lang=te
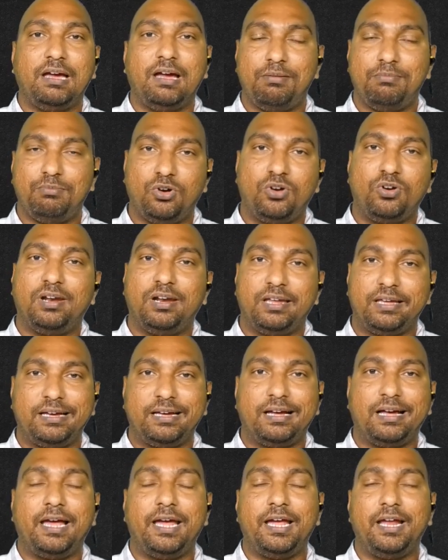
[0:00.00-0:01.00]
ఆ
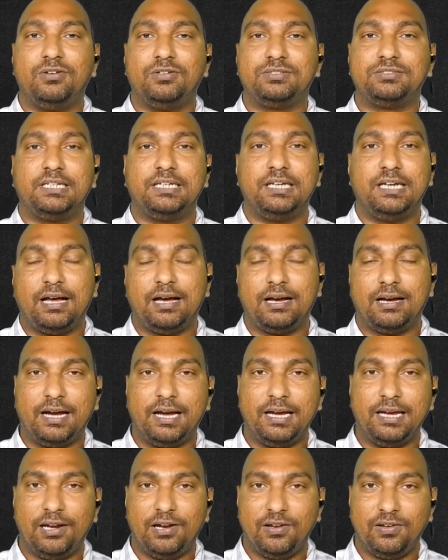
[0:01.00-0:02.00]
మొక్కలకి కాయలు వస్తాయి ఆ
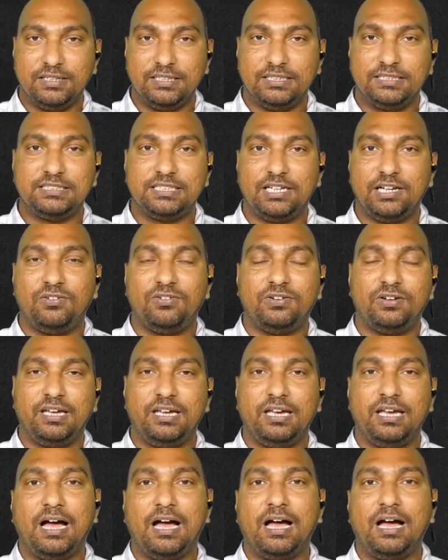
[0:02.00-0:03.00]
కాయల్లో గింజలు
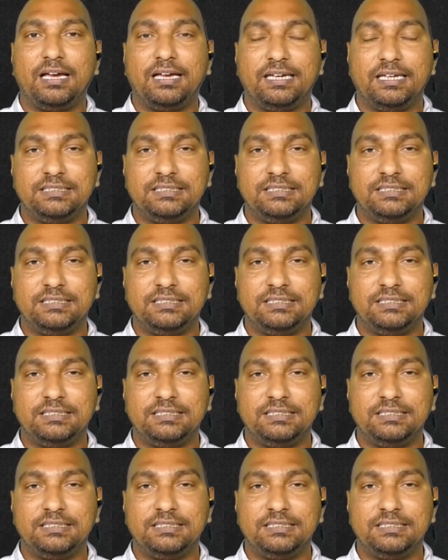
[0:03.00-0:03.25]
ఉంటాయి ఆ